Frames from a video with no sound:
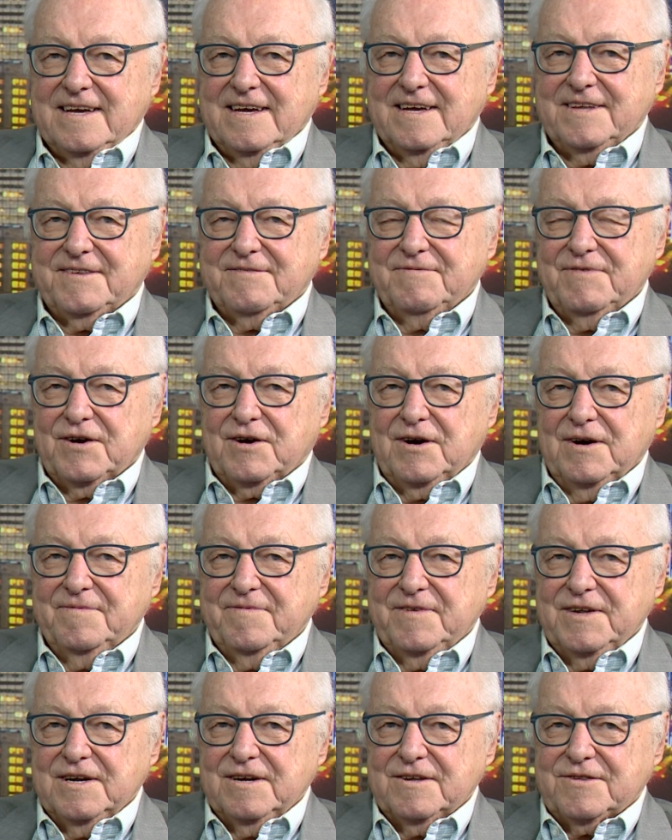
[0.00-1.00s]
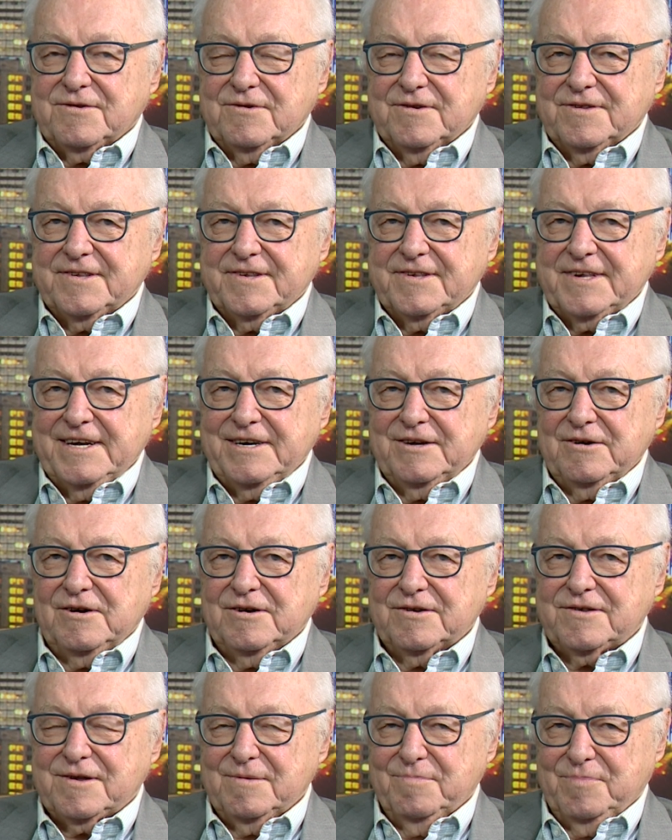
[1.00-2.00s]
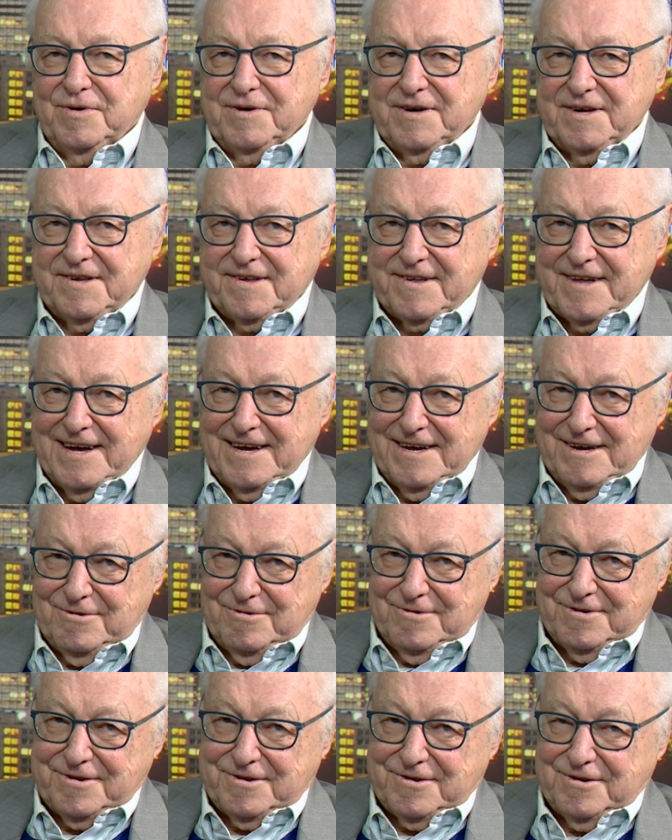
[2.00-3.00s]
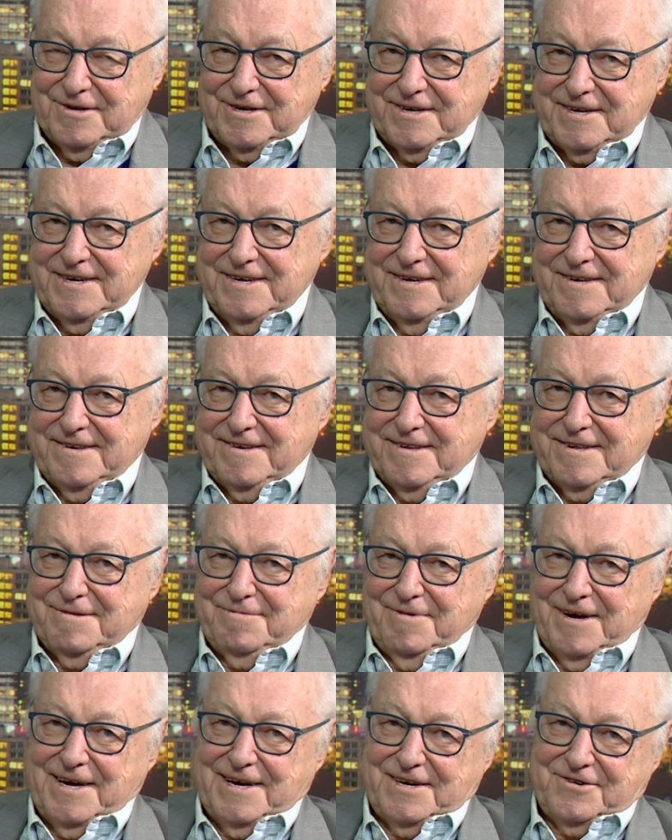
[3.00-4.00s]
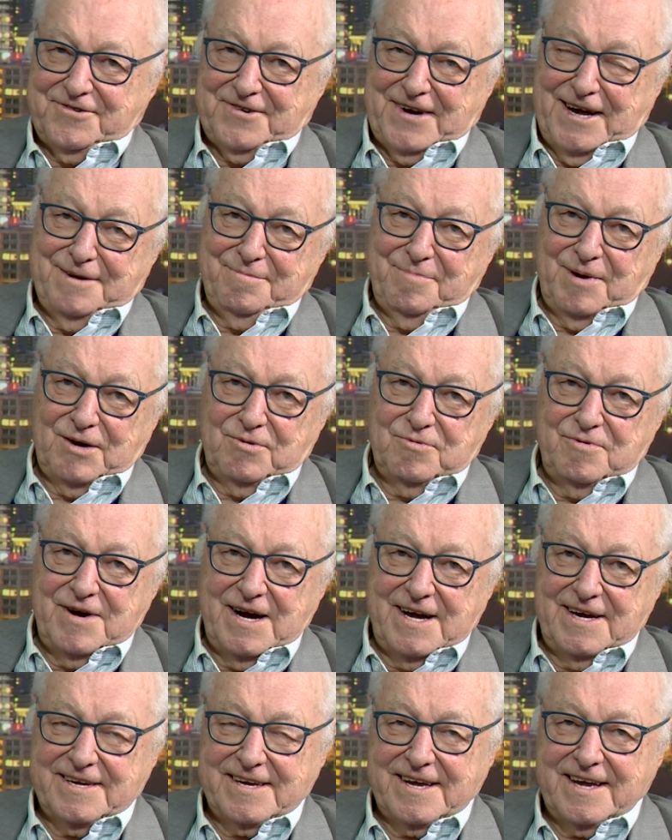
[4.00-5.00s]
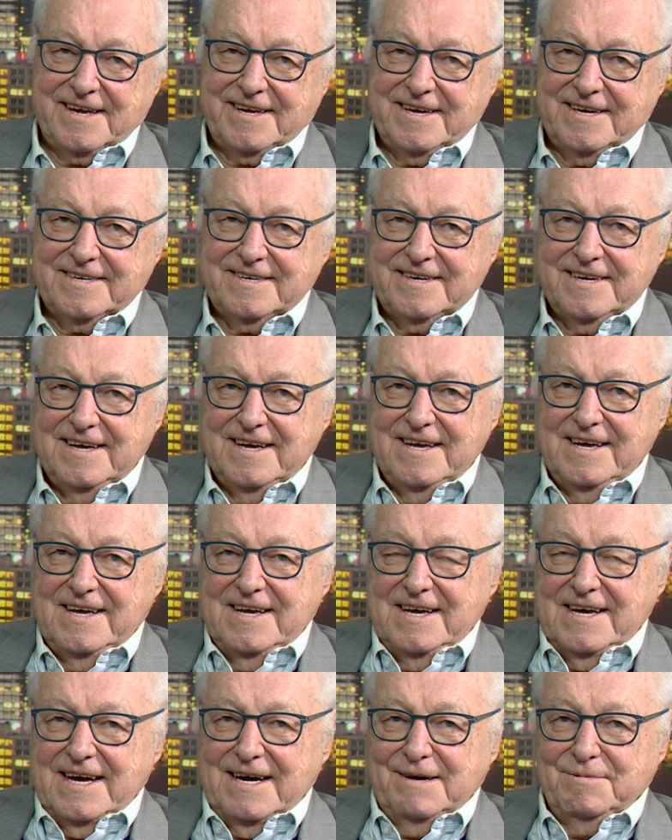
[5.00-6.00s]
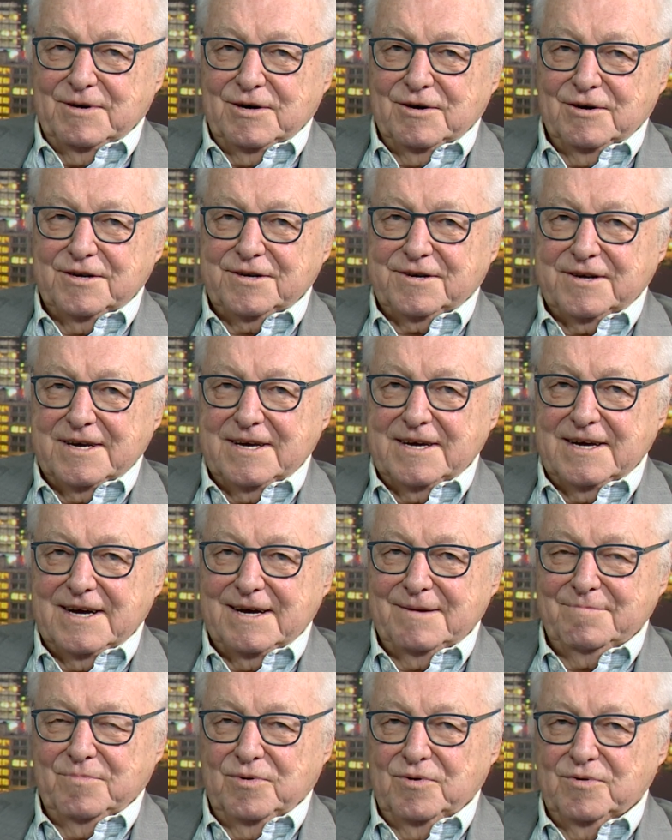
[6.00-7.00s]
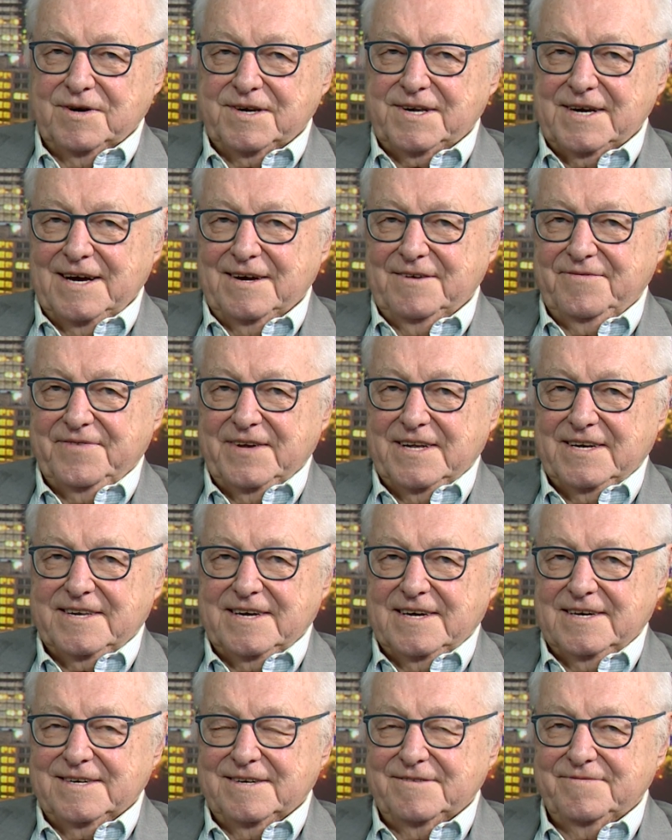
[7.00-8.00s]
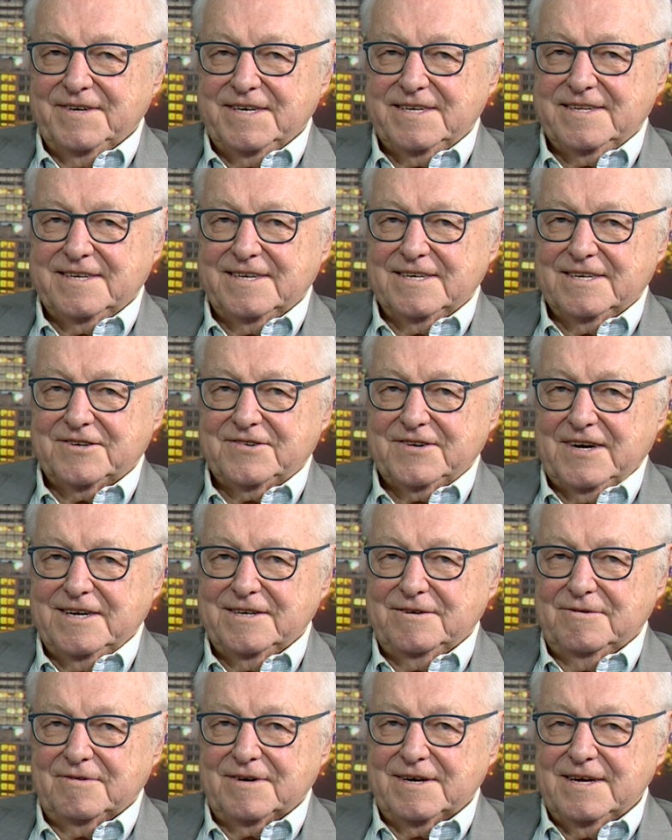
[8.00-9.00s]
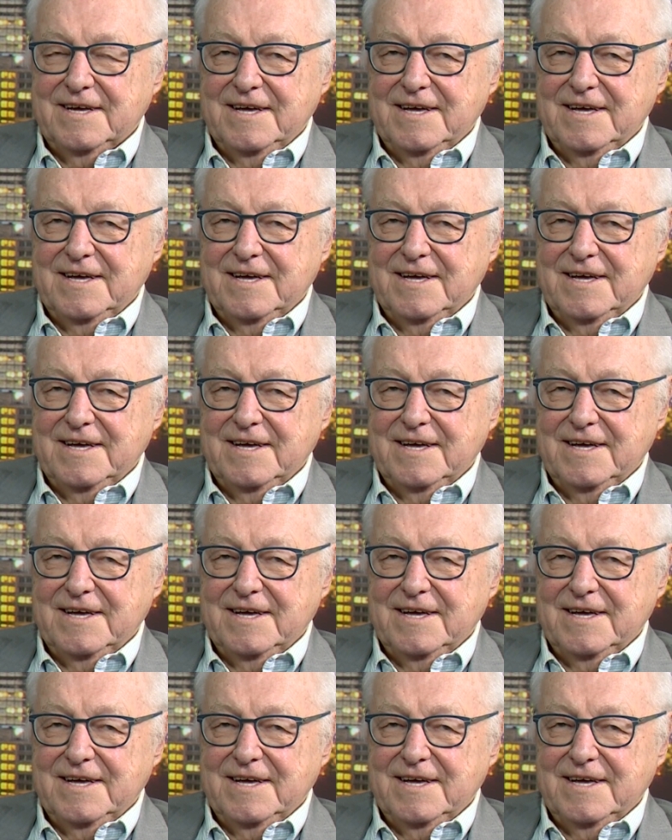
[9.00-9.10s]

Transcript: Herzlich willkommen wieder zu unserer Sendung aus dem Bundestag. Und dort ist zwar scheinbar Ruhe eingekehrt, aber heute am Montag fällt eine wichtige Entscheidung.